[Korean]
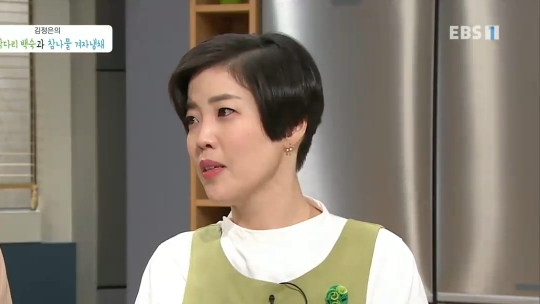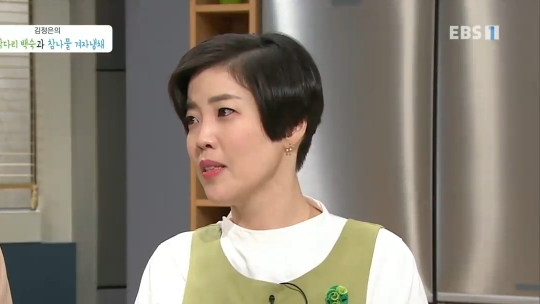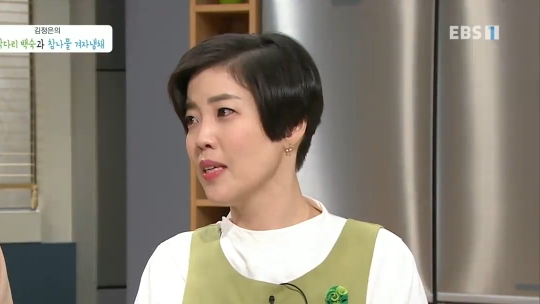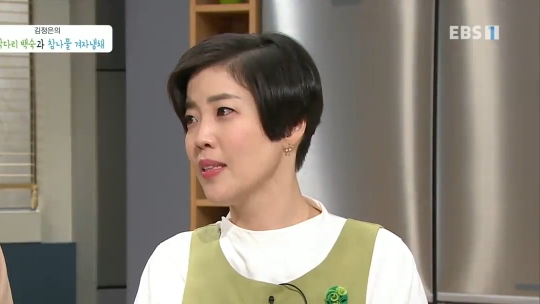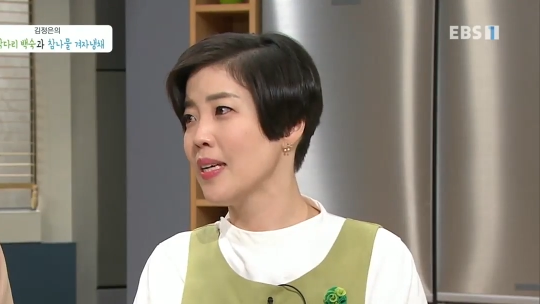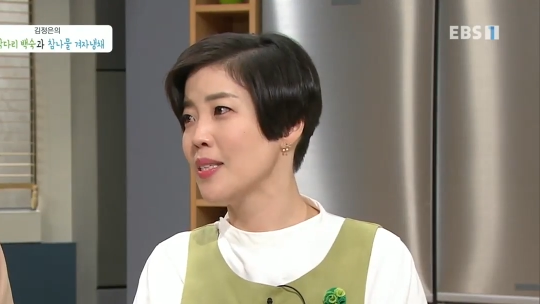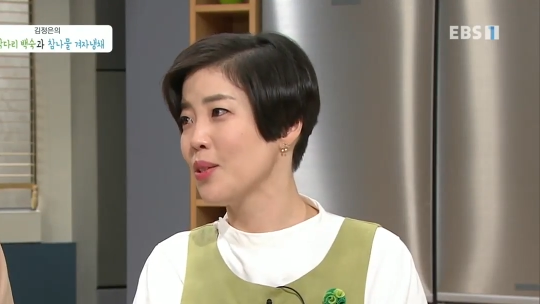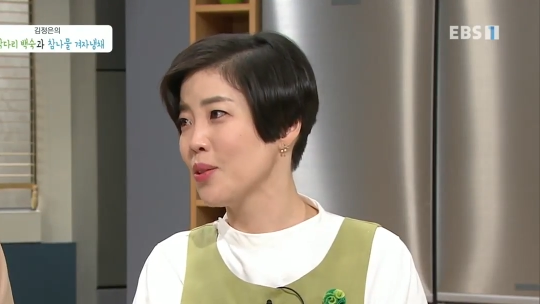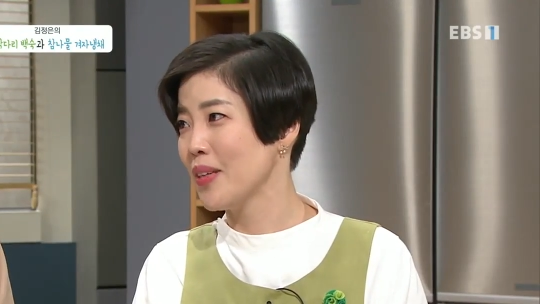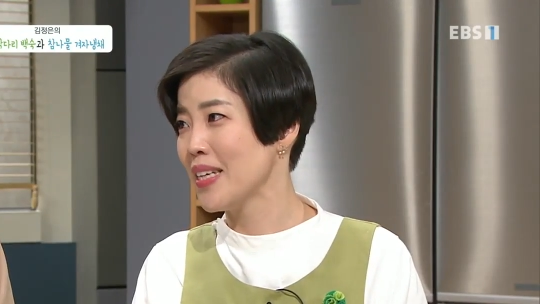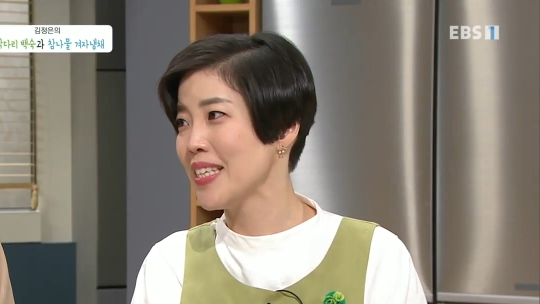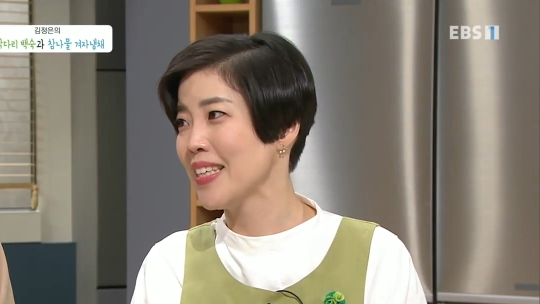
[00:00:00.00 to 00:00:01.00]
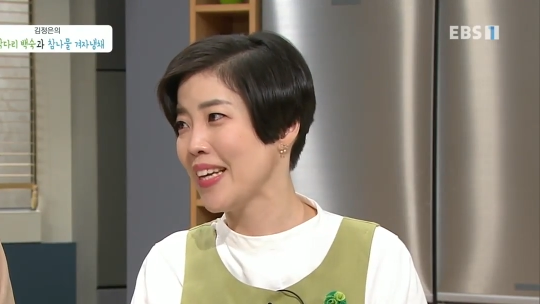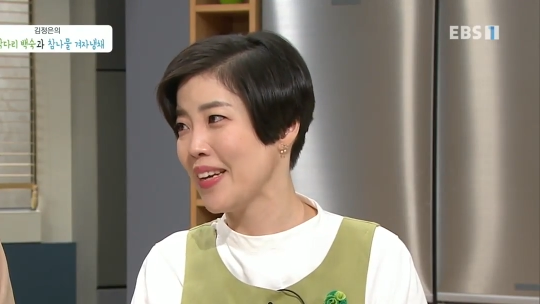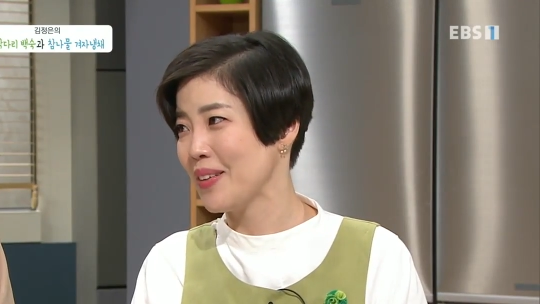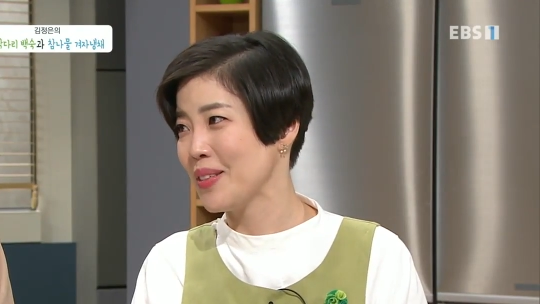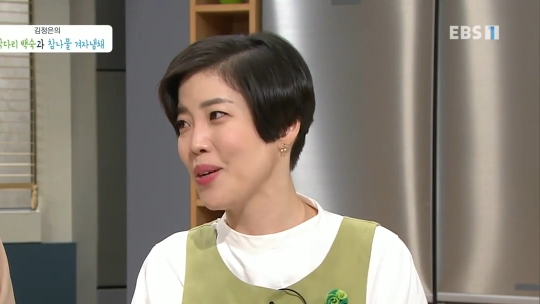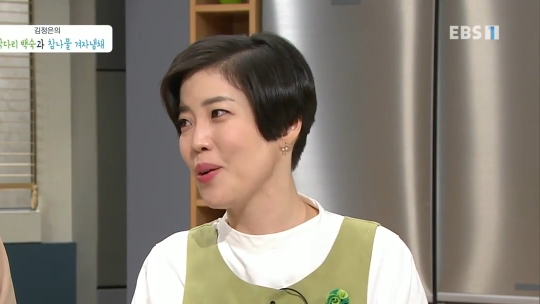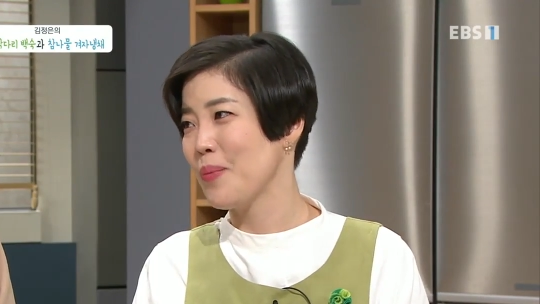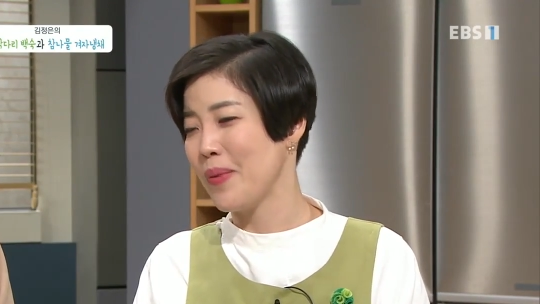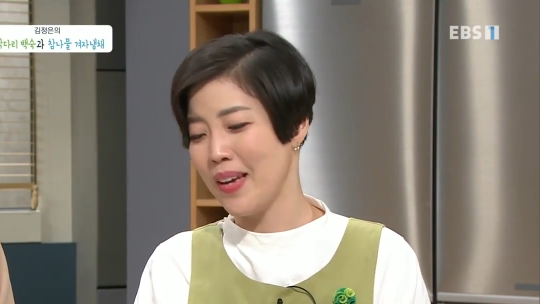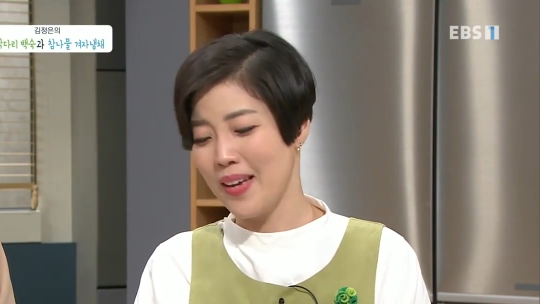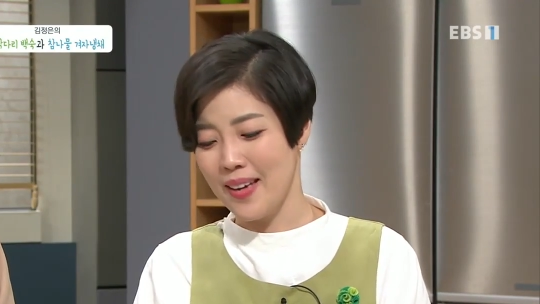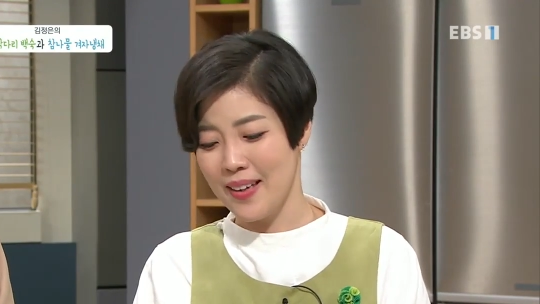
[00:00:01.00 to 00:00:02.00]
왜 쟁탈전을 하잖아요 네.
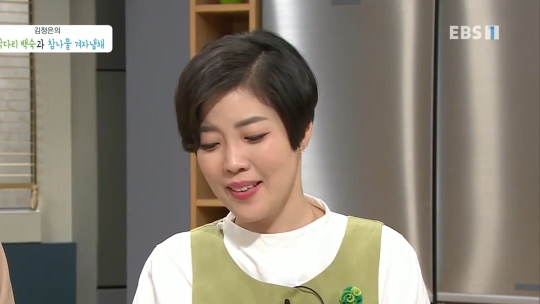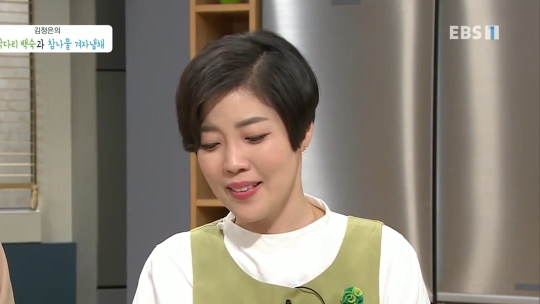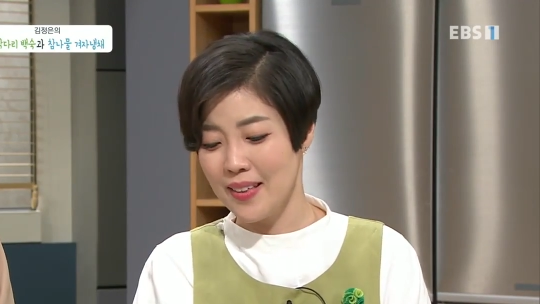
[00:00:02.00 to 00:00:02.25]
처음에.